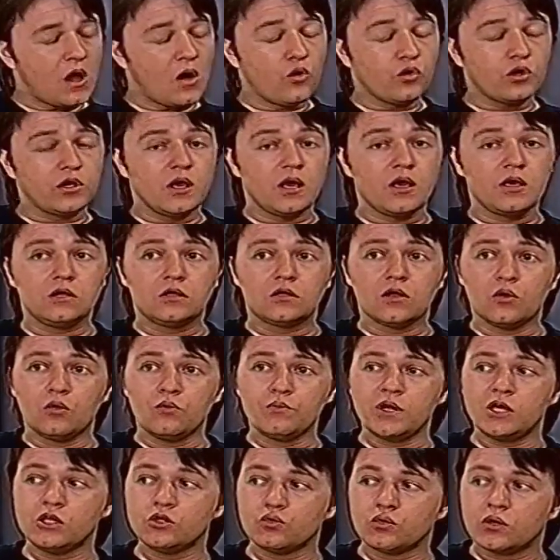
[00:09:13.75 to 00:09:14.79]
ok. Então o
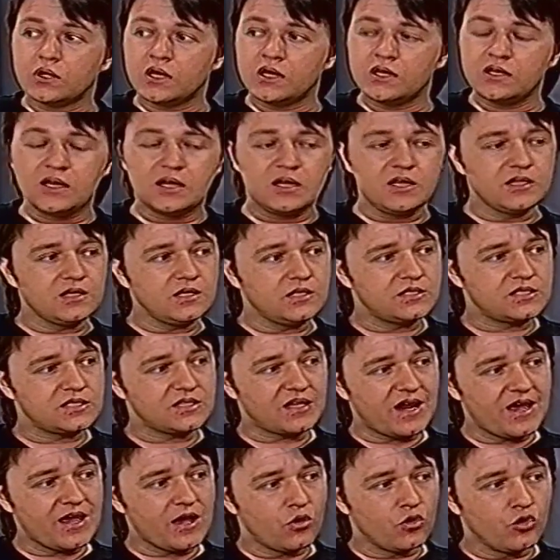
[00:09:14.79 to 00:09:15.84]
Meio do Ucrânia ele
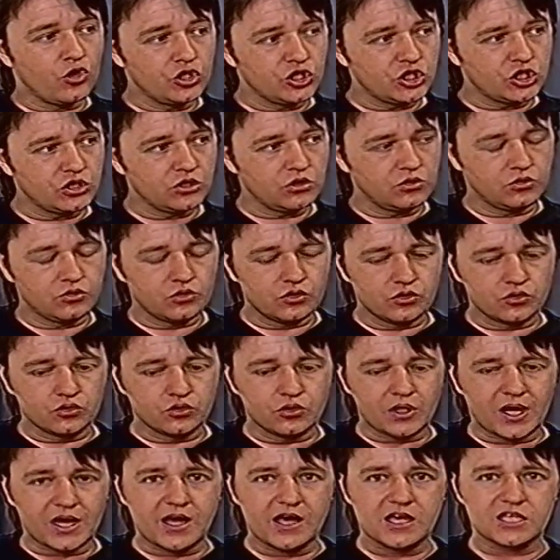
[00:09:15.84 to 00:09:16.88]
estreia hoje no, no
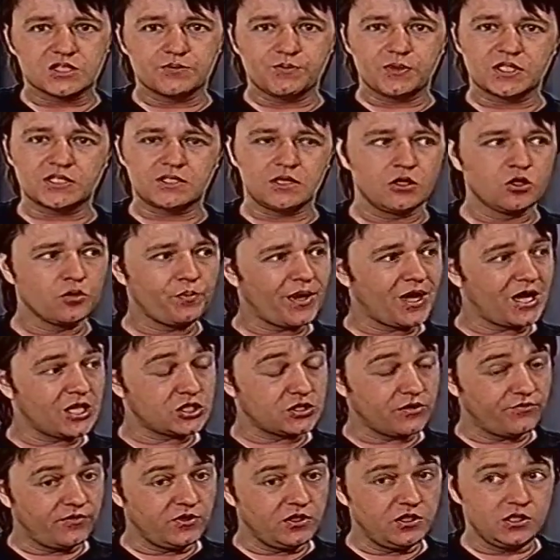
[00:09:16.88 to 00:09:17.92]
HSBC e no Palácio
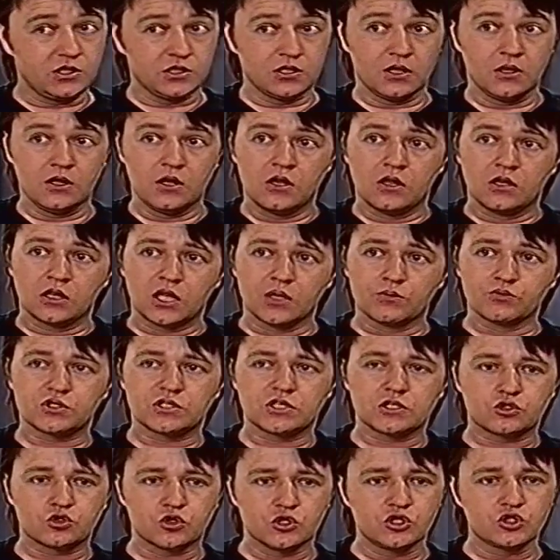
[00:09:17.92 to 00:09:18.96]
Avenida. Temos
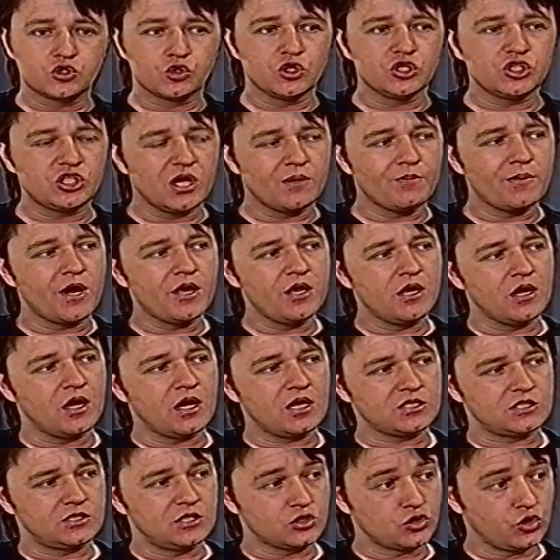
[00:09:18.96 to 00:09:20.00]
sessões hoje e amanhã
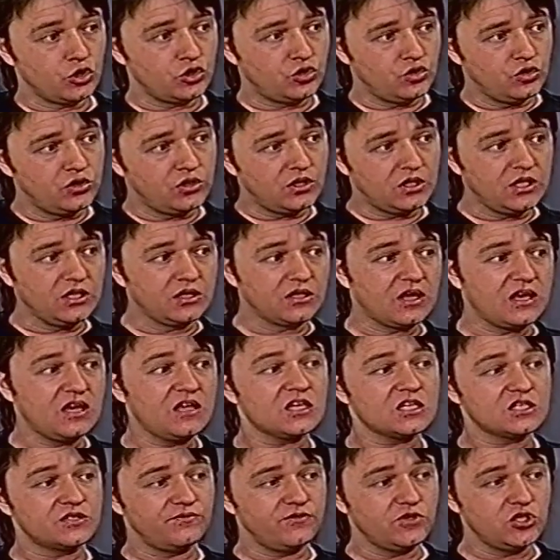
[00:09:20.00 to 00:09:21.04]
às 18h30 e
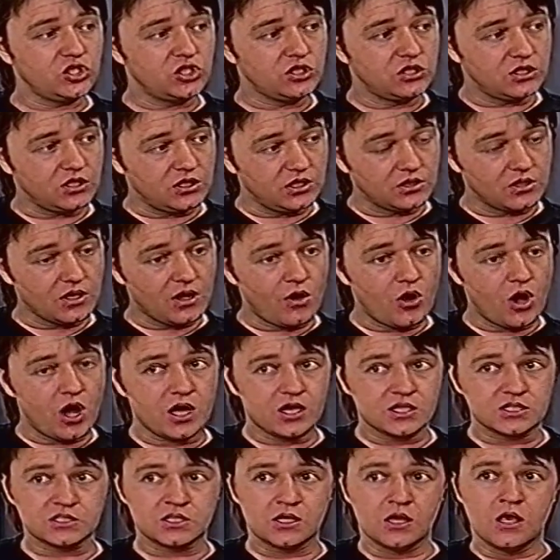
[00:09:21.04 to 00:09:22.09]
às 20h30
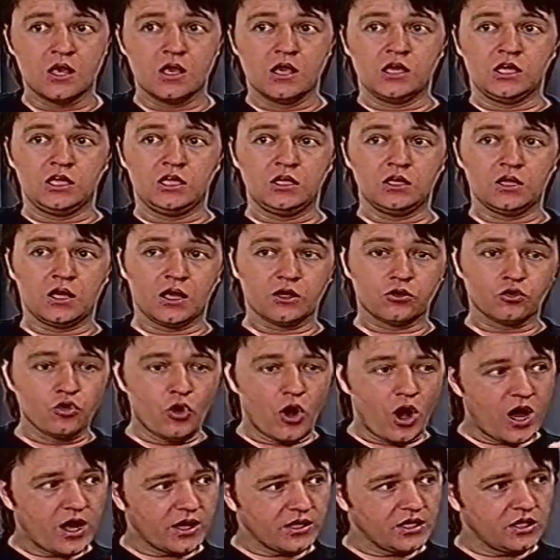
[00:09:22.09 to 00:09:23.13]
horas e
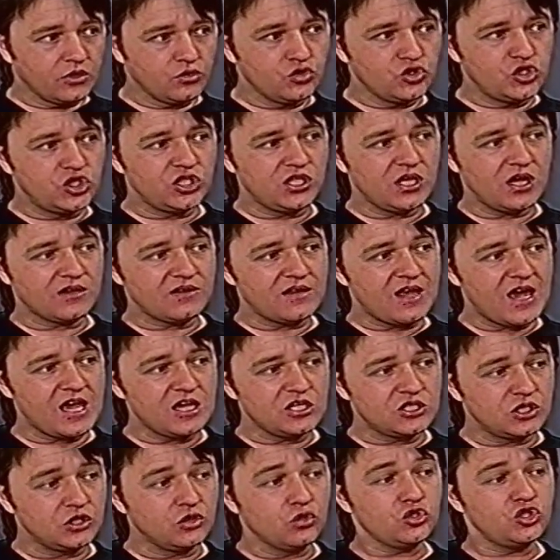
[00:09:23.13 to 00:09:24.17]
retorna no dia
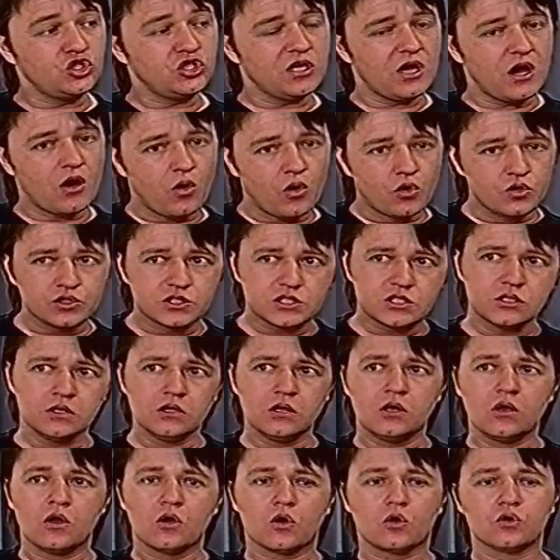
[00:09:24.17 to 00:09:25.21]
10 e no dia 11
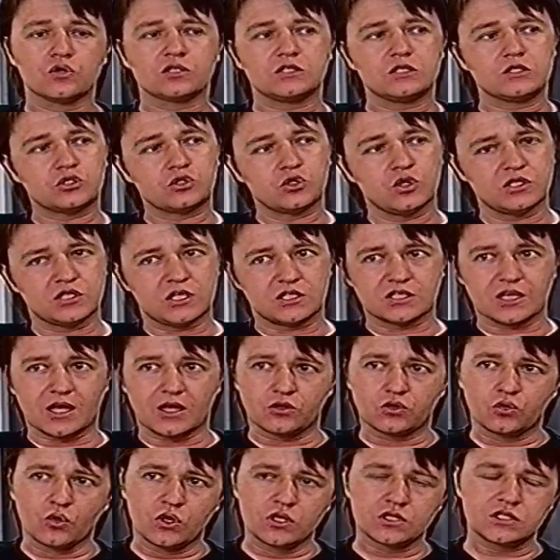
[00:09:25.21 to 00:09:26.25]
com sessões às
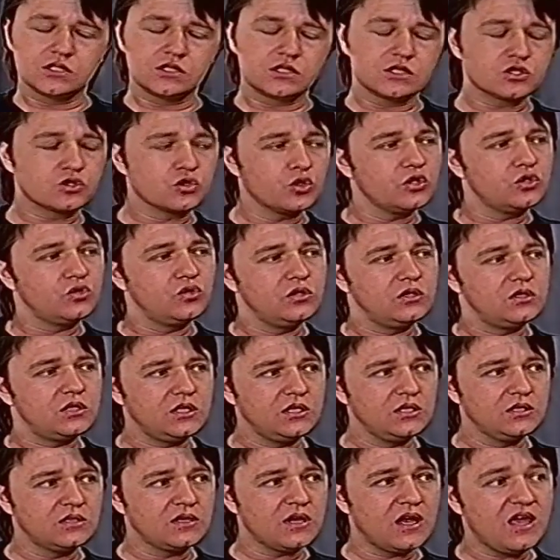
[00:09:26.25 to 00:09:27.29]
14, 18 e
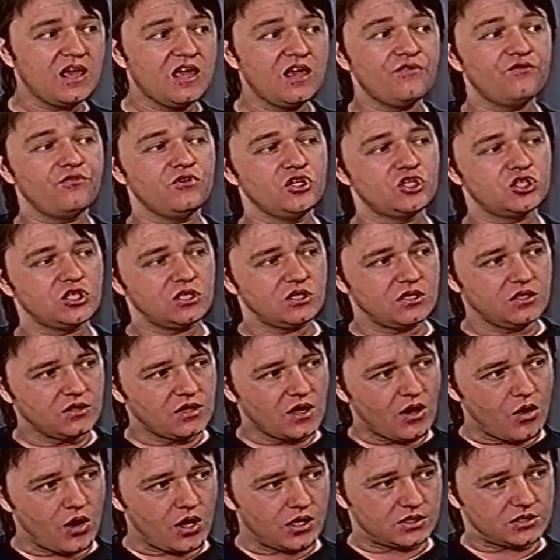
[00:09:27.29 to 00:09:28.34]
30 e 20 e 30
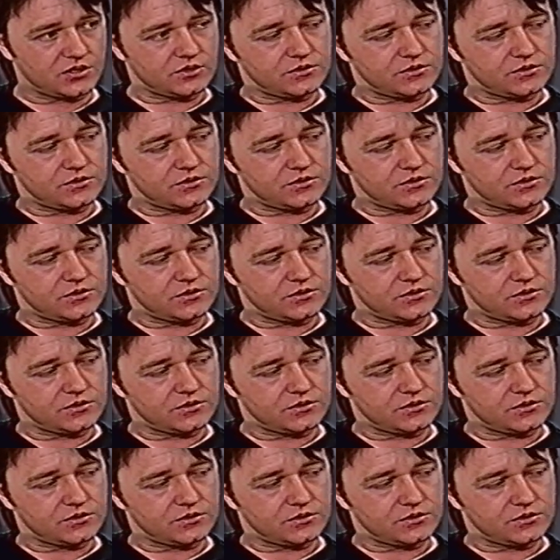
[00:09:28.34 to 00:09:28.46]
horas.